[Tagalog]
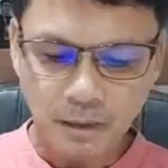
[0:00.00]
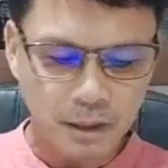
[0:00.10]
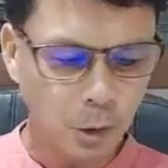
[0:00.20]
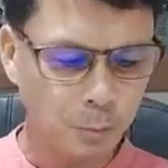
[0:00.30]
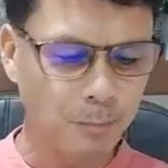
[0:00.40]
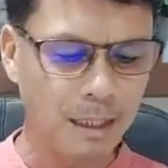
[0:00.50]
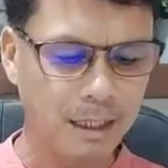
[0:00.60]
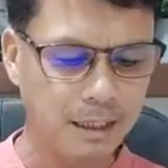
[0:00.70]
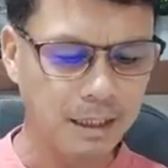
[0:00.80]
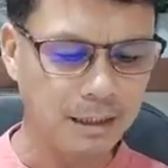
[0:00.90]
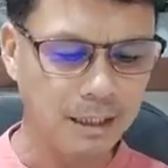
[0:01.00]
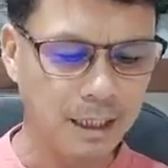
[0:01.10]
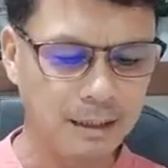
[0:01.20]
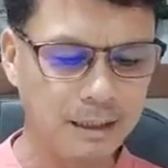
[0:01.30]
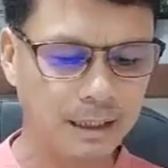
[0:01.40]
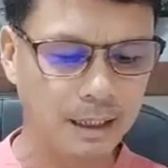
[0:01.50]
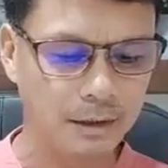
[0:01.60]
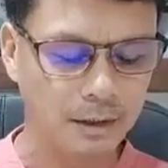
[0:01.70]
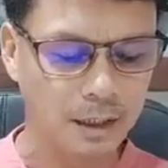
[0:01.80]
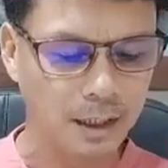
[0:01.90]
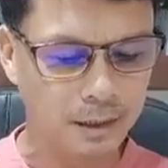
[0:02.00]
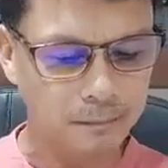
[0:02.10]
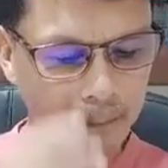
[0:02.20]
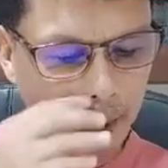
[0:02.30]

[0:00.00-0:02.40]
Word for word: dito po makikita natin ano, uh,